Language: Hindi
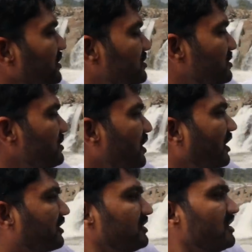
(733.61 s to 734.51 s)
इतना
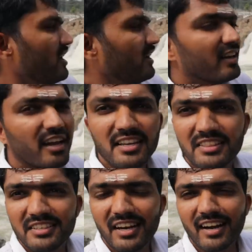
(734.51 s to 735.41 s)
ठंडा लग रहा है
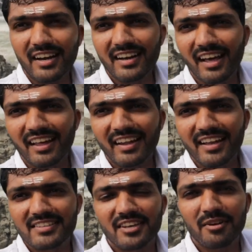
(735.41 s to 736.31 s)
इतना ठंडा लग रहा
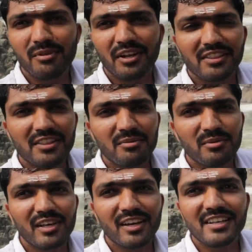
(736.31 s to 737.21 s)
है इस गर्मी के अंदर
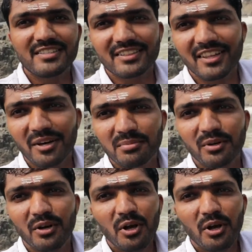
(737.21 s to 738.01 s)
बता नहीं सकता आपको